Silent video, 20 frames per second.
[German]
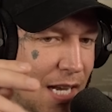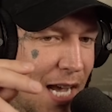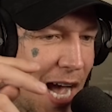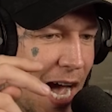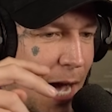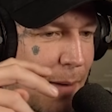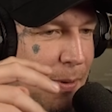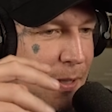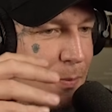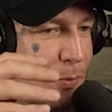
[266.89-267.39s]

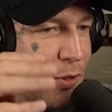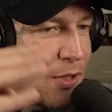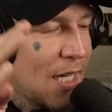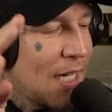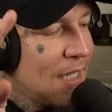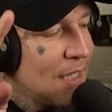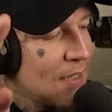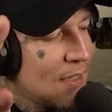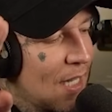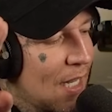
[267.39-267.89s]
Aber ich muss
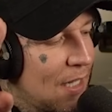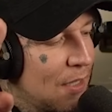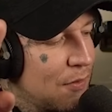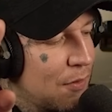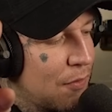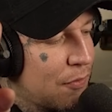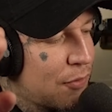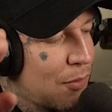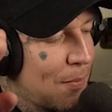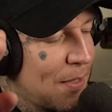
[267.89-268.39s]
ehrlich sagen,
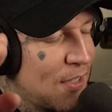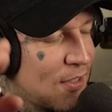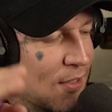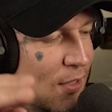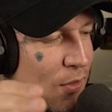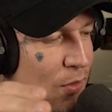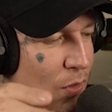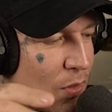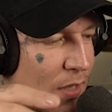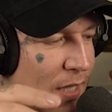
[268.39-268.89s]
für mich ist
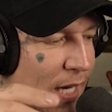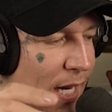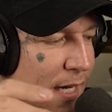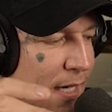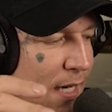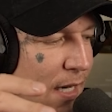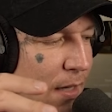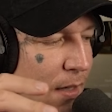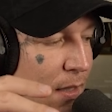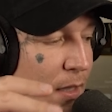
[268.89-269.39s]
das so ein
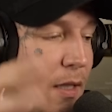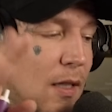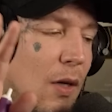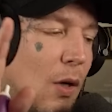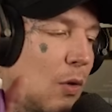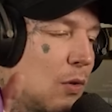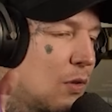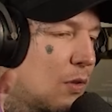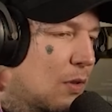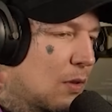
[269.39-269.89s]
kleiner,
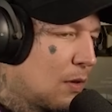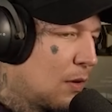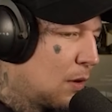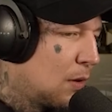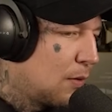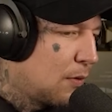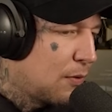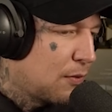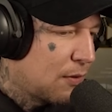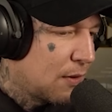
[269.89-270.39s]
und
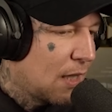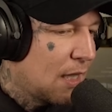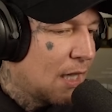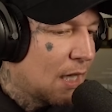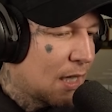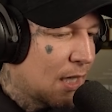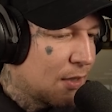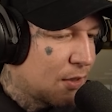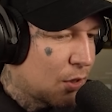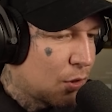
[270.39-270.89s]
äh, jeder
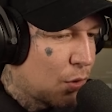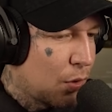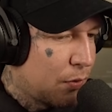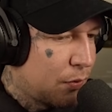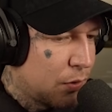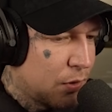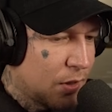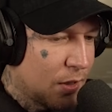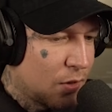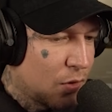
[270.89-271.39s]
kann es natürlich
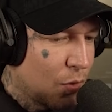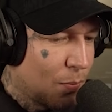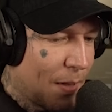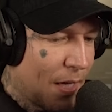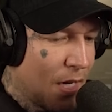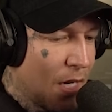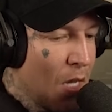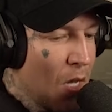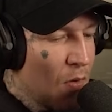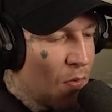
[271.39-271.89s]
für sich so machen,
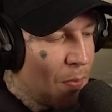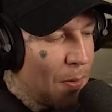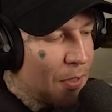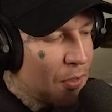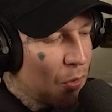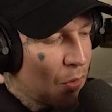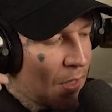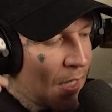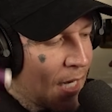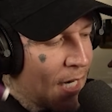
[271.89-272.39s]
für mich ist
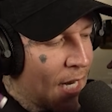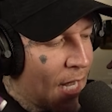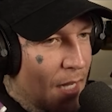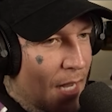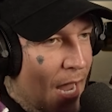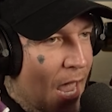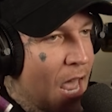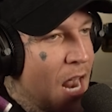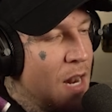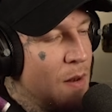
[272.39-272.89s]
so ein kleiner
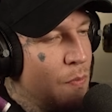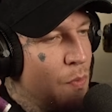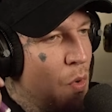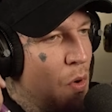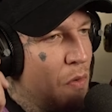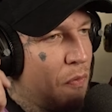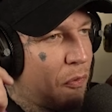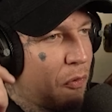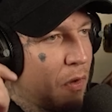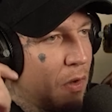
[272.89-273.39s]

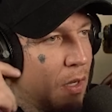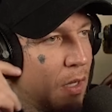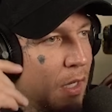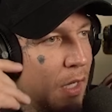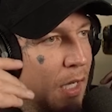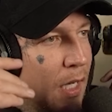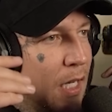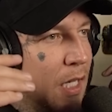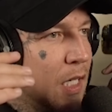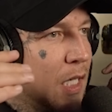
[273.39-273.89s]
L-Move
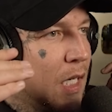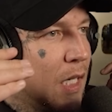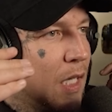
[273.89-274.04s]
in